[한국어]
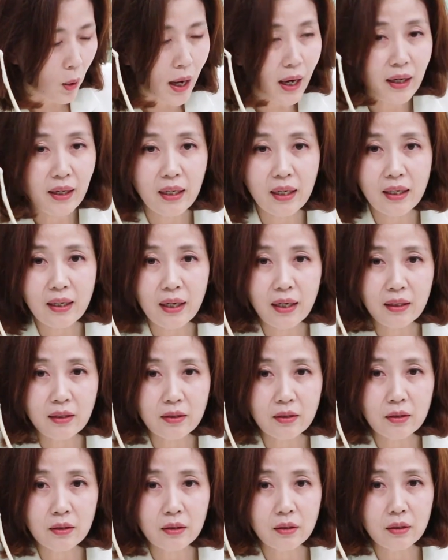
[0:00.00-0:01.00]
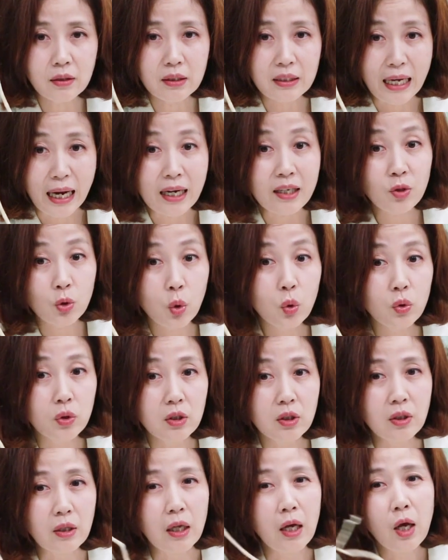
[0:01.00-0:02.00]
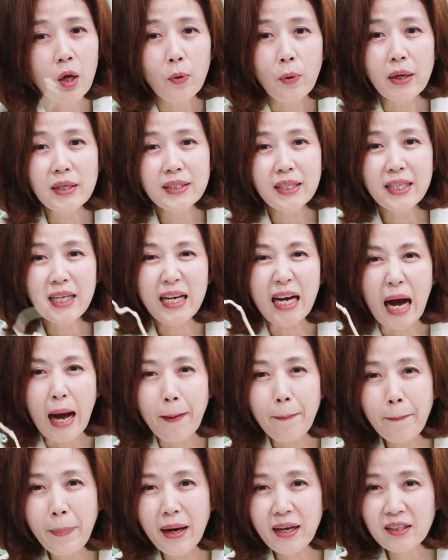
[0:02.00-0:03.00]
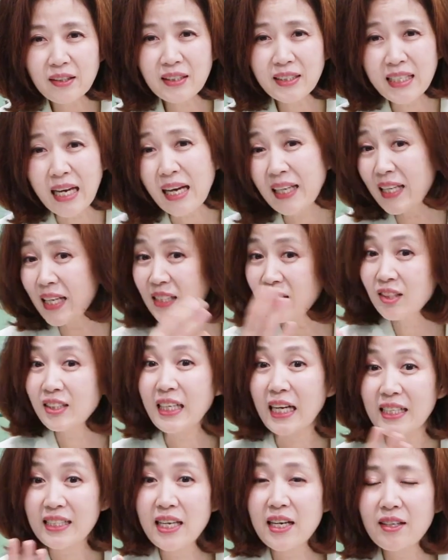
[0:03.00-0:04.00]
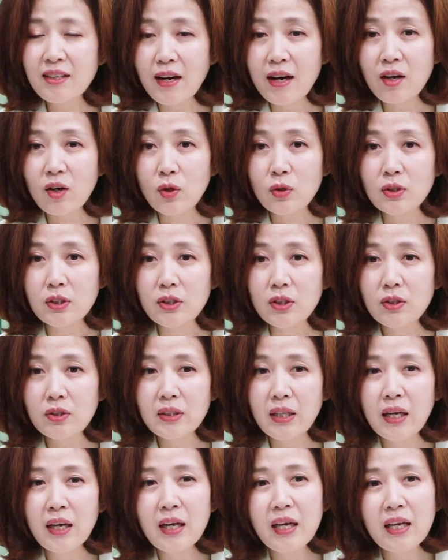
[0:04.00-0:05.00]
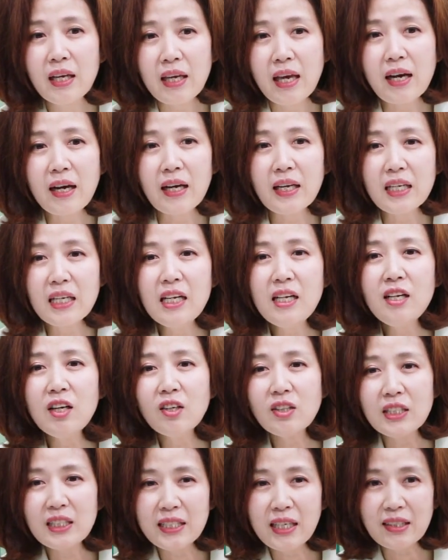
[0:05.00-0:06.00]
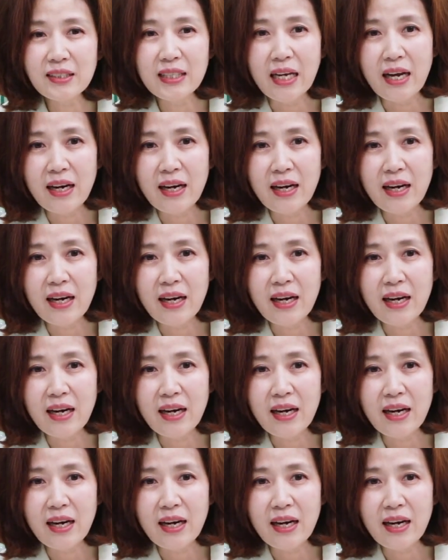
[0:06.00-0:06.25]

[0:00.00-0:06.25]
환기라는 약초는 굉장히 가파른 산에서 자생을 하거든요. 근데 얘가 1년 이상